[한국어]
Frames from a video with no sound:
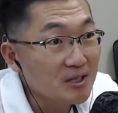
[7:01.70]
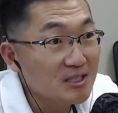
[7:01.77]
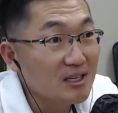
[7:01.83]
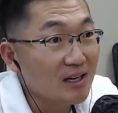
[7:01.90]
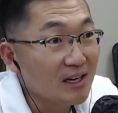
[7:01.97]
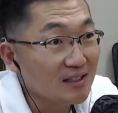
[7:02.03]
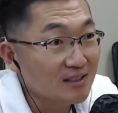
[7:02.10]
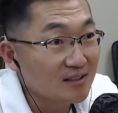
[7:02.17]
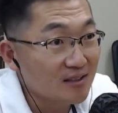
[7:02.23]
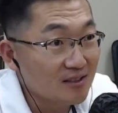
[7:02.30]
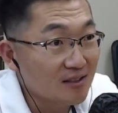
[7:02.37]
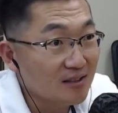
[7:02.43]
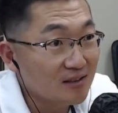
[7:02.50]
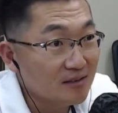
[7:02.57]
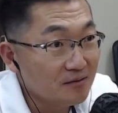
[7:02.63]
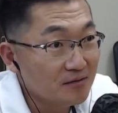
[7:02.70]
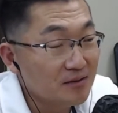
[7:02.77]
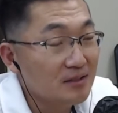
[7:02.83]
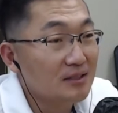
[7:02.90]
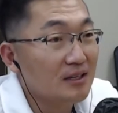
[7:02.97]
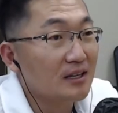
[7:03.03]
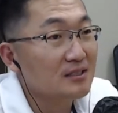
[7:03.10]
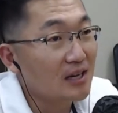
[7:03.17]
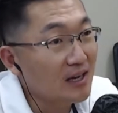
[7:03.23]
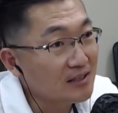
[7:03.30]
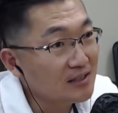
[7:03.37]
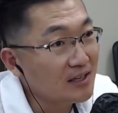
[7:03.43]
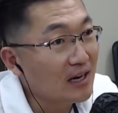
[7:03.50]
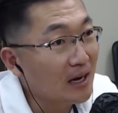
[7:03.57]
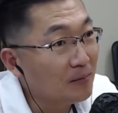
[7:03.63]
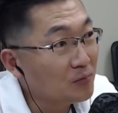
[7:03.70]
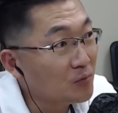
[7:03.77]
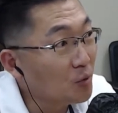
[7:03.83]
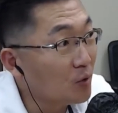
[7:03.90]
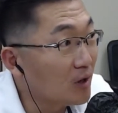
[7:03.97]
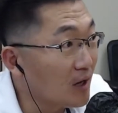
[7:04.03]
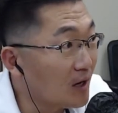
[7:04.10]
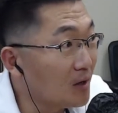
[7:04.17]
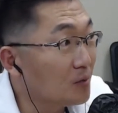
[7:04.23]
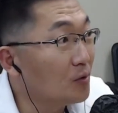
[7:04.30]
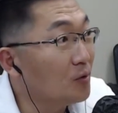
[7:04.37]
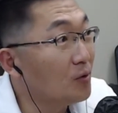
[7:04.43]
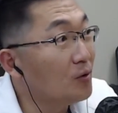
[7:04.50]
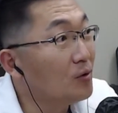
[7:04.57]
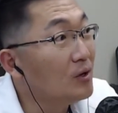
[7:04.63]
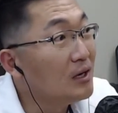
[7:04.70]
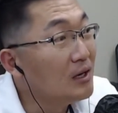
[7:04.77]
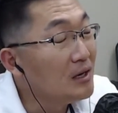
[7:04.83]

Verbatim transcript: 시작하는 거죠. 네. 어, 예, 네. 샷에 감도 올라오고